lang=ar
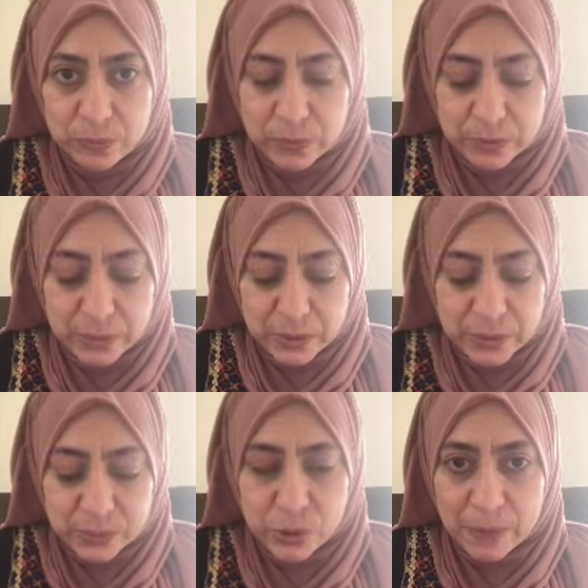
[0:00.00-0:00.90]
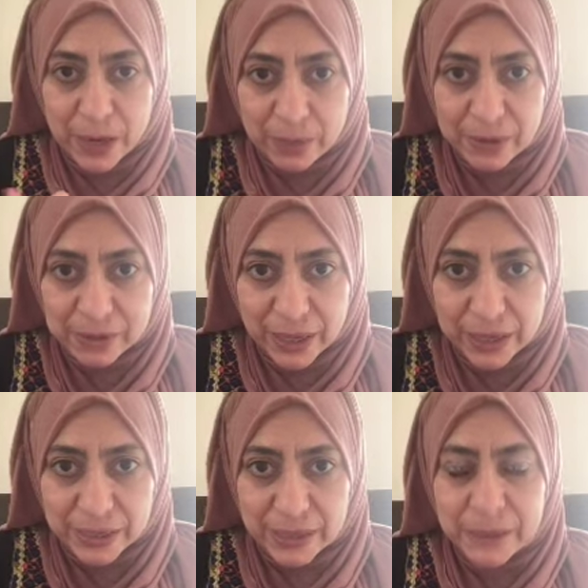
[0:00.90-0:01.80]
من جسمه لما عمل
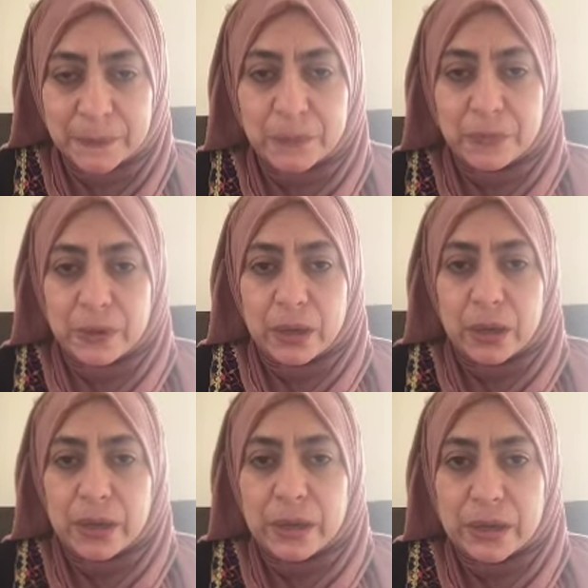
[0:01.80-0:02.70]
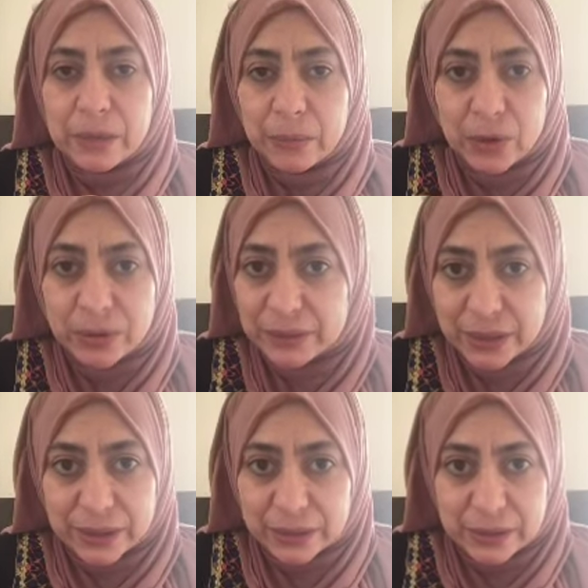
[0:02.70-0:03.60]
التحاليل آه، المرض
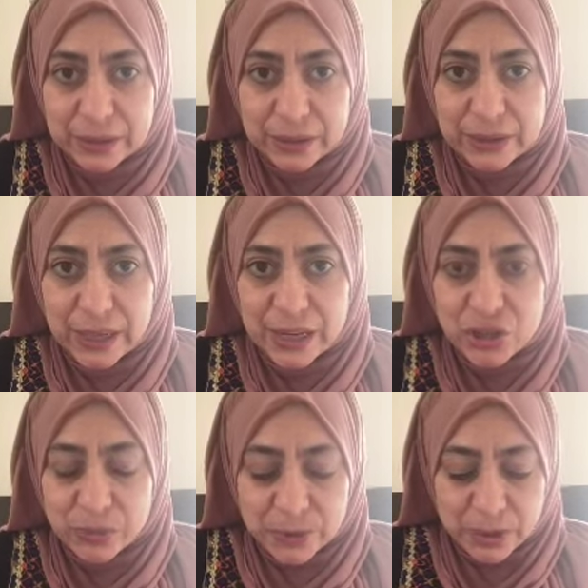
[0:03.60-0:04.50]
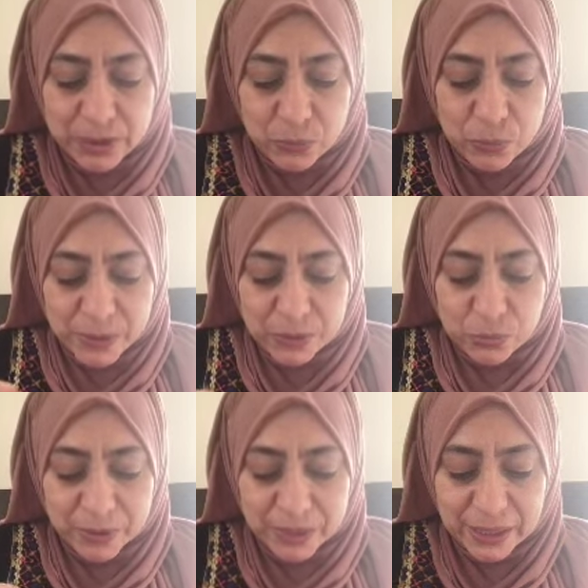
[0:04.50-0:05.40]
آه، آه، تلاشى من جسمه بس
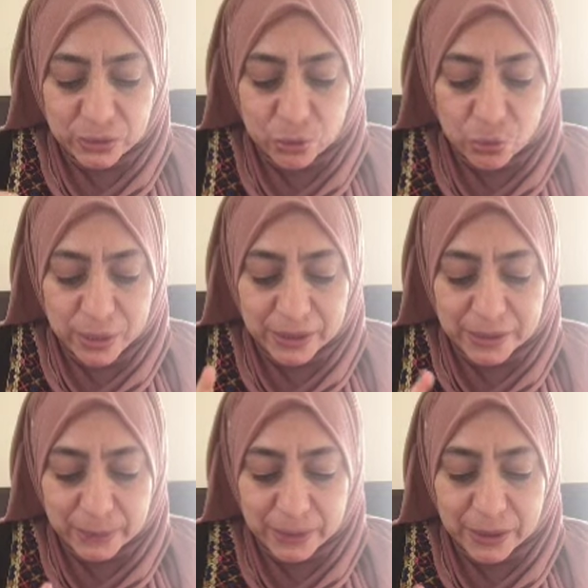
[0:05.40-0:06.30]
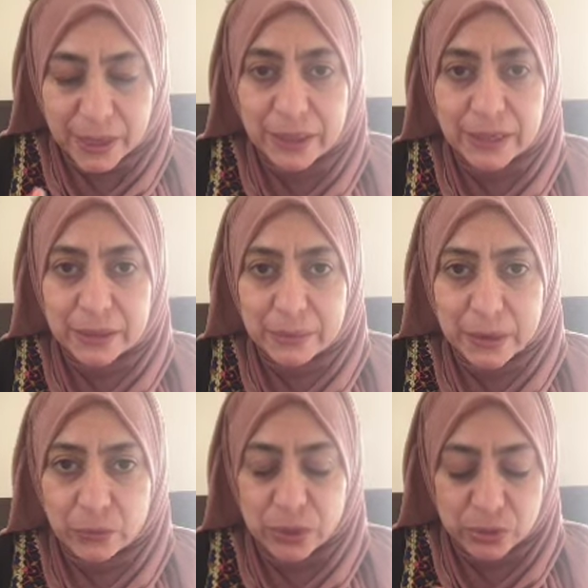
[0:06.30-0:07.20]
ومحتاج ان هو يستمر على
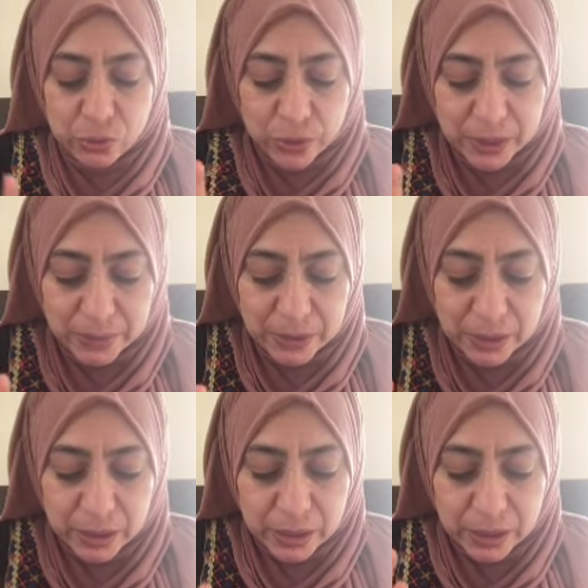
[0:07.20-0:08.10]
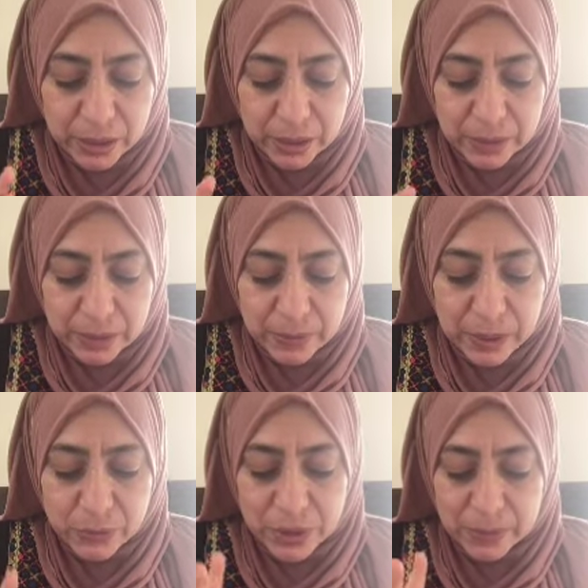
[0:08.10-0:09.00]
الكيماوي ان هو يعمل آه،
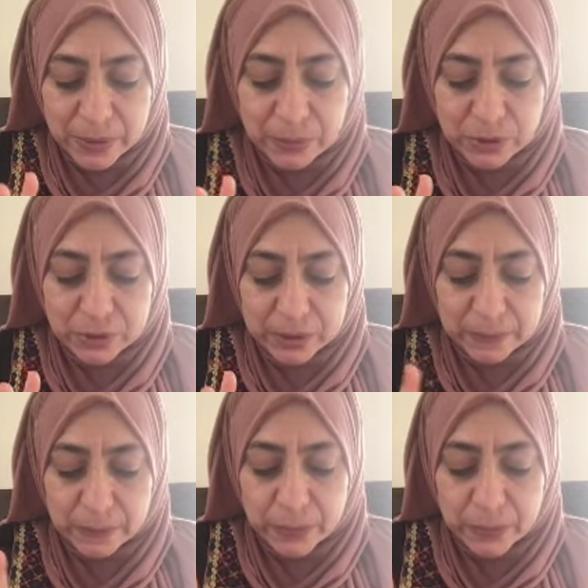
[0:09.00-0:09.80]
كيماوي كمان مرتين